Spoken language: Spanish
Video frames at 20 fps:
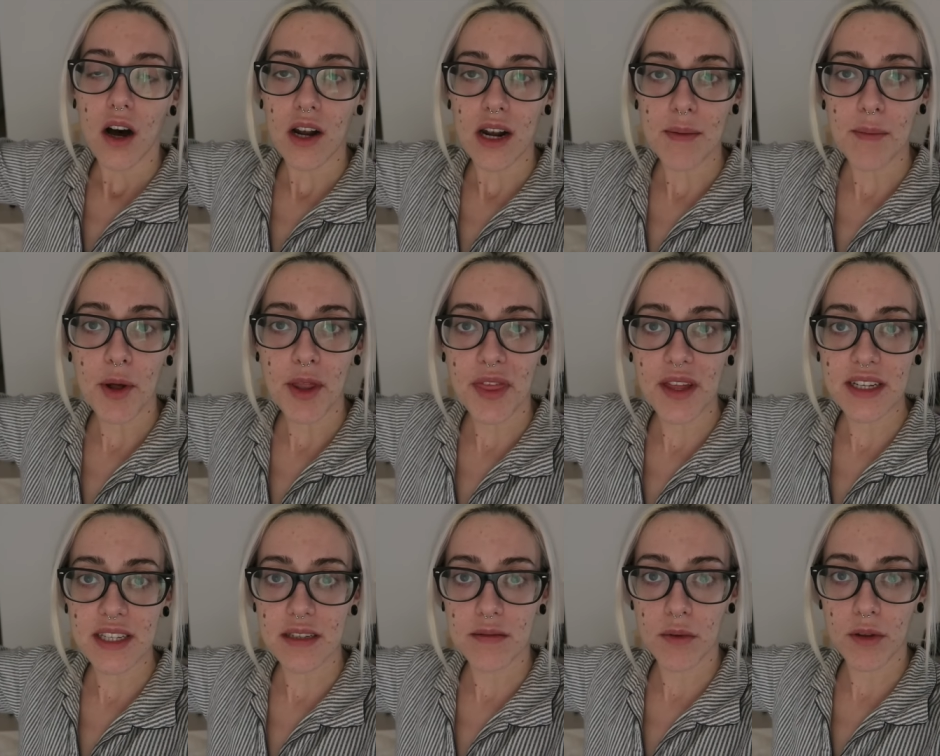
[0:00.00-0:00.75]
Hola
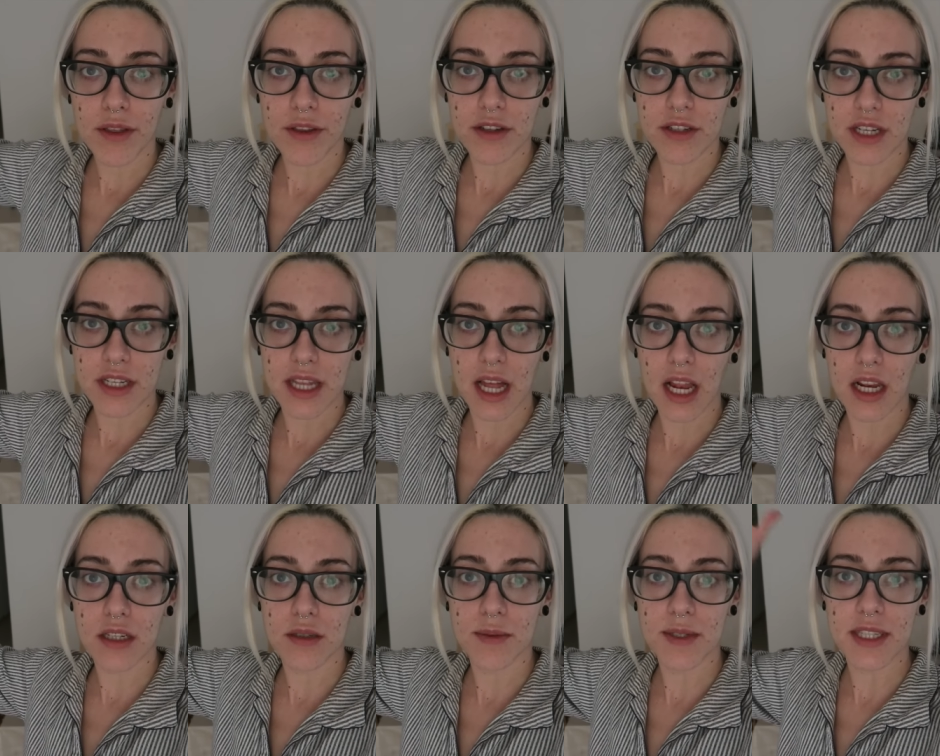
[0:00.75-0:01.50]
mozas y mozos, ¿qué
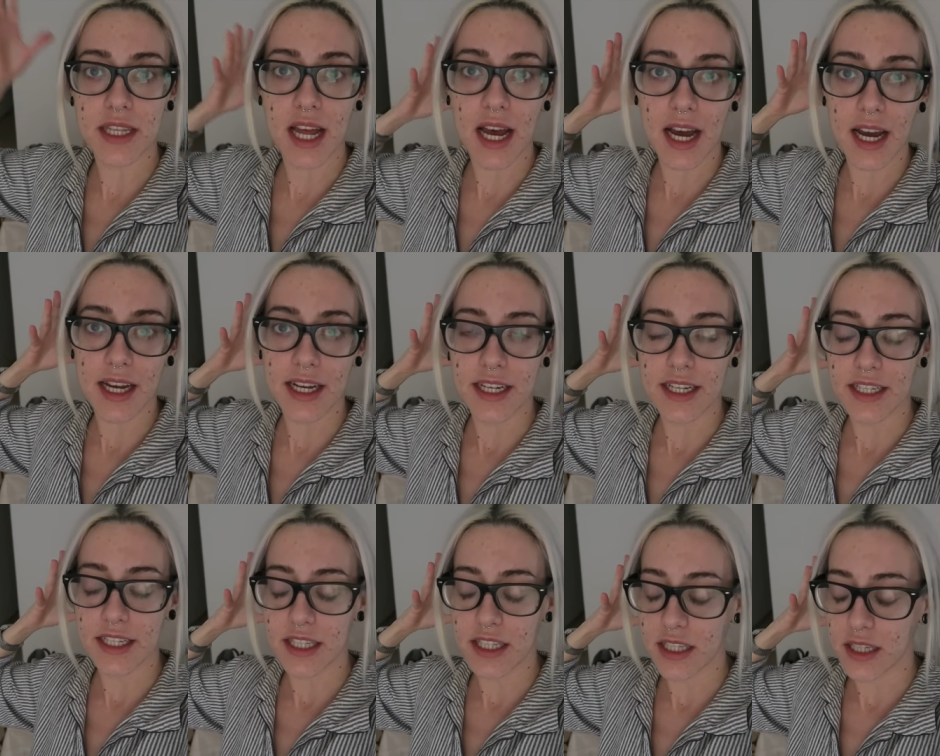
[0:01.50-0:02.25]
tal? ¿Cómo
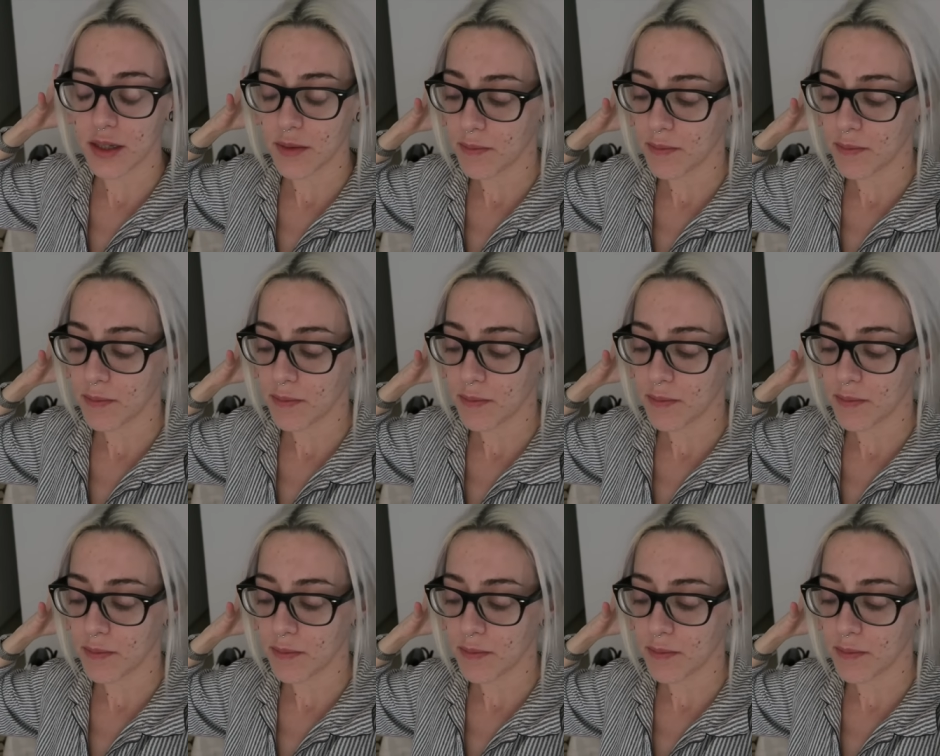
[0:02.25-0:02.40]
estáis?